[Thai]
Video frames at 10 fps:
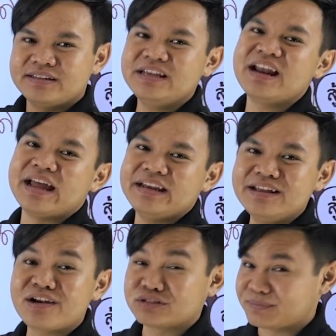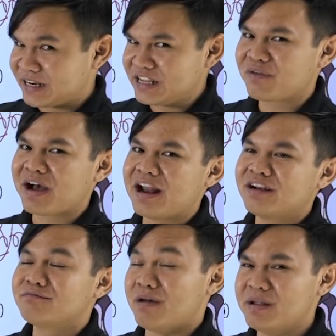ที่เราจะไปเที่ยวกัน
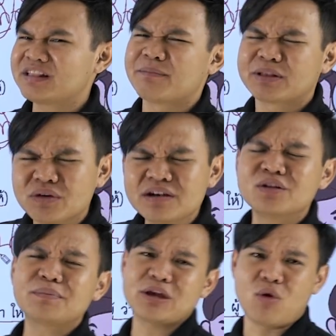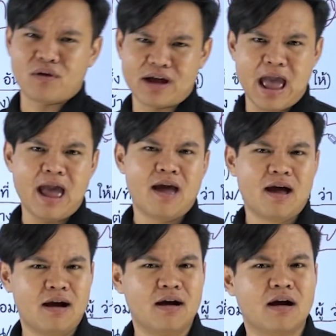แบบนี้แต่มันต้องขึ้นต้นประโยคไง
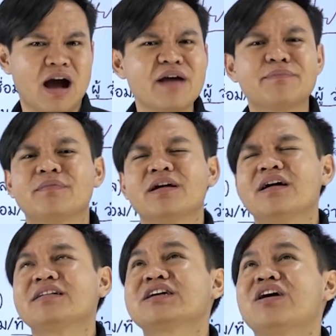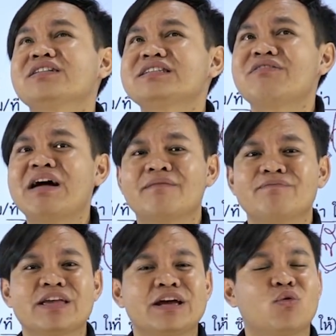เขาเรียกว่า
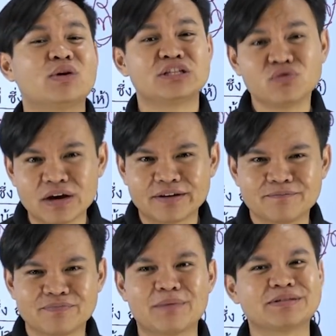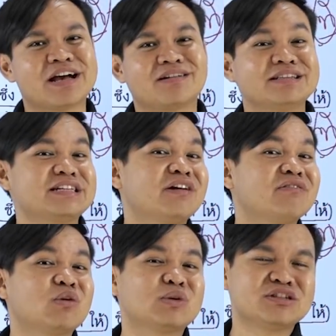question word นะภาษาอังกฤษใช้
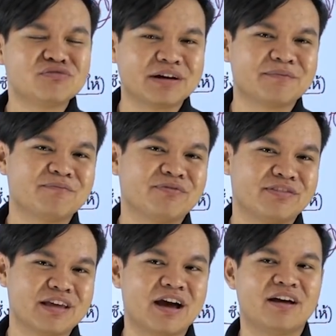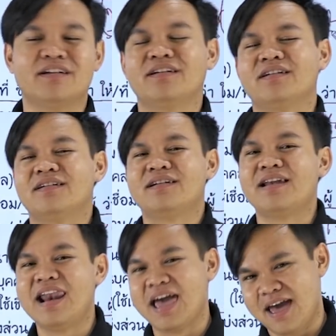คำว่า question word นะ
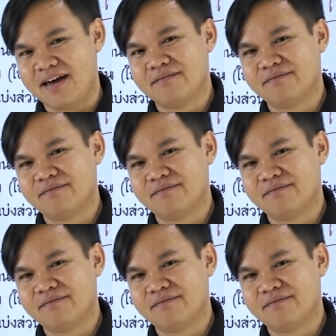นั่นแหละ